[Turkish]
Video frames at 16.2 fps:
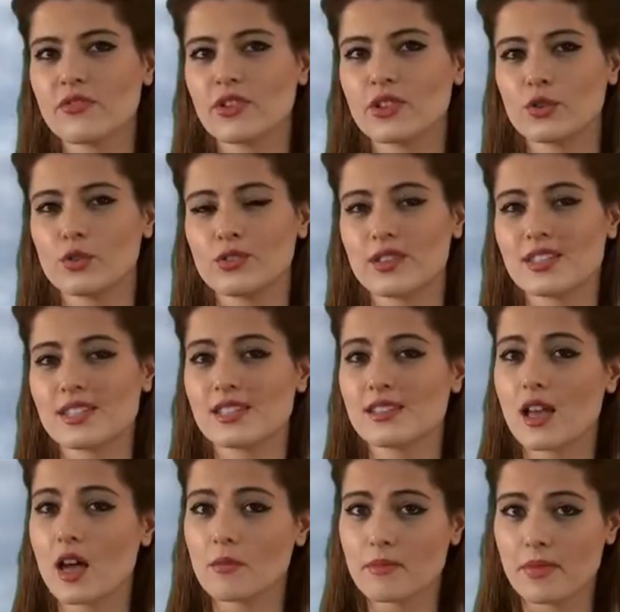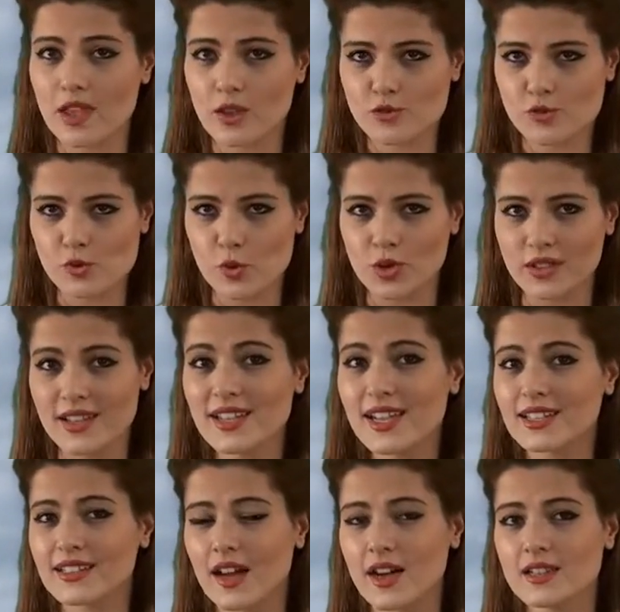Fakültesinden mezun olana
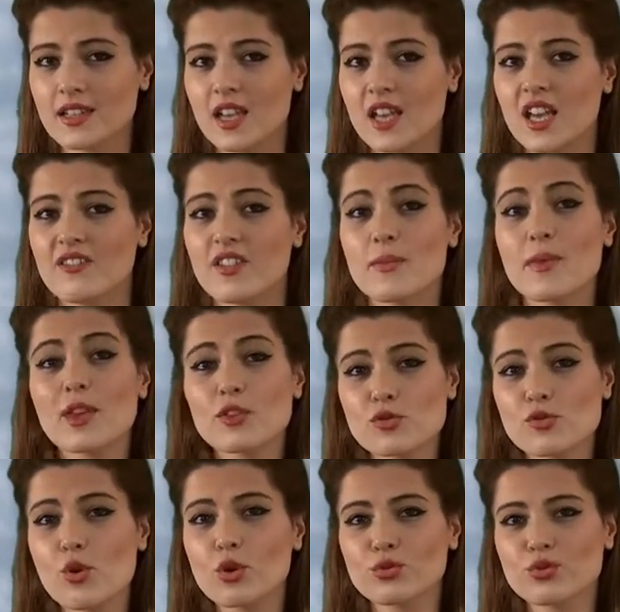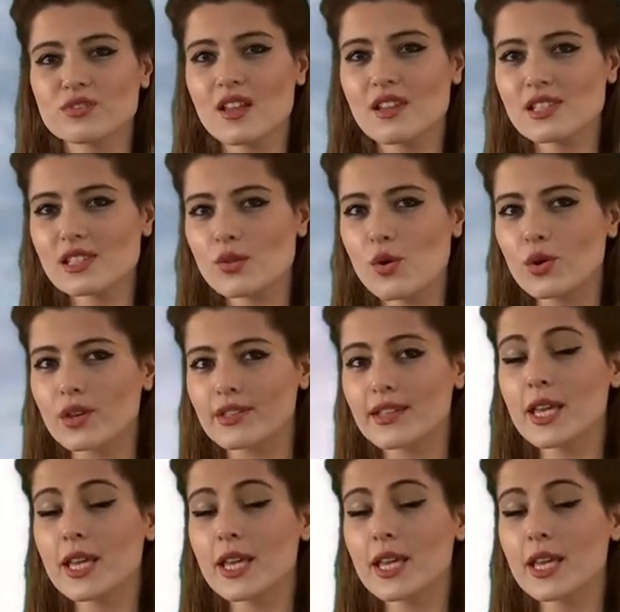kadar ve mezun olduktan sonra